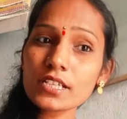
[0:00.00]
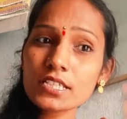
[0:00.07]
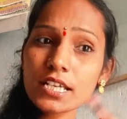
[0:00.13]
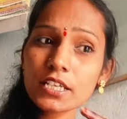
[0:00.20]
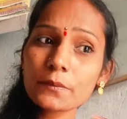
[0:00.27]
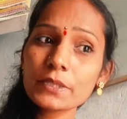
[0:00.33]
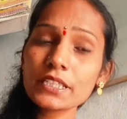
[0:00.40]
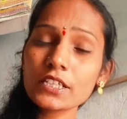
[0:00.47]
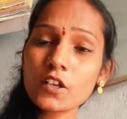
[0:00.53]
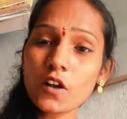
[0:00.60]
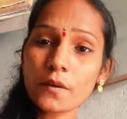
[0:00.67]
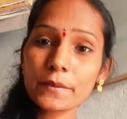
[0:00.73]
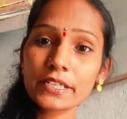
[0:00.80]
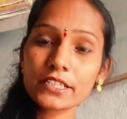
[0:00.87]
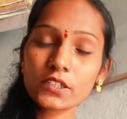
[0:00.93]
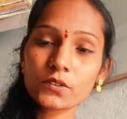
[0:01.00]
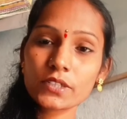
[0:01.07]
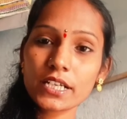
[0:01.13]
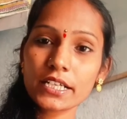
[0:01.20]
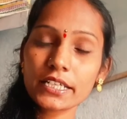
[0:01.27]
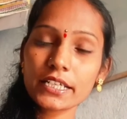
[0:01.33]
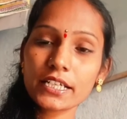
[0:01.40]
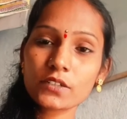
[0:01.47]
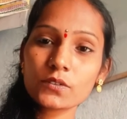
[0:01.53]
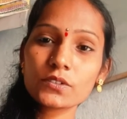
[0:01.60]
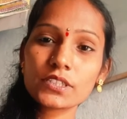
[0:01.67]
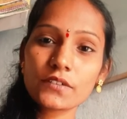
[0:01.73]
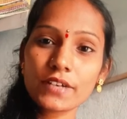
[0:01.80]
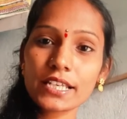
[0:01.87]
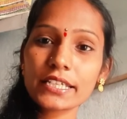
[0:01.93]
చాలామంది కామెంట్లో కూడా అడిగారు
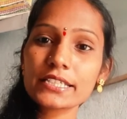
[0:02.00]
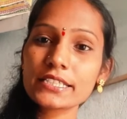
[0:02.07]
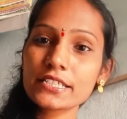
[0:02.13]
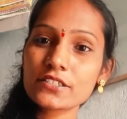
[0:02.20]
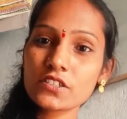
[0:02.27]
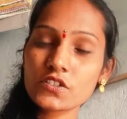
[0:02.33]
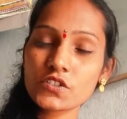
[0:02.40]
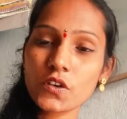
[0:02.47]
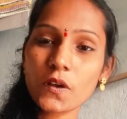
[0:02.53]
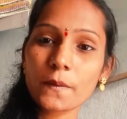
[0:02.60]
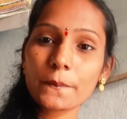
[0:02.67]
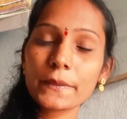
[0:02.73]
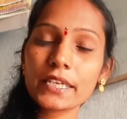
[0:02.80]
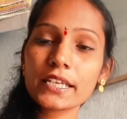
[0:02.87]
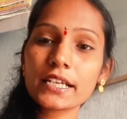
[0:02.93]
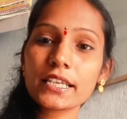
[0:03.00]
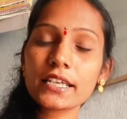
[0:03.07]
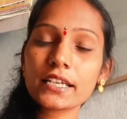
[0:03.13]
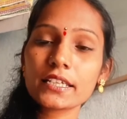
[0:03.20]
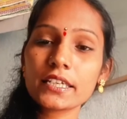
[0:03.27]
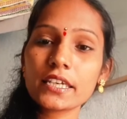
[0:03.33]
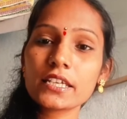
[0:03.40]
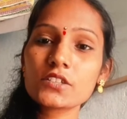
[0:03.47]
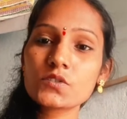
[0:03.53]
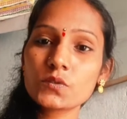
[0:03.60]
దివాళీకి చేసిన షాపింగ్ అలాగే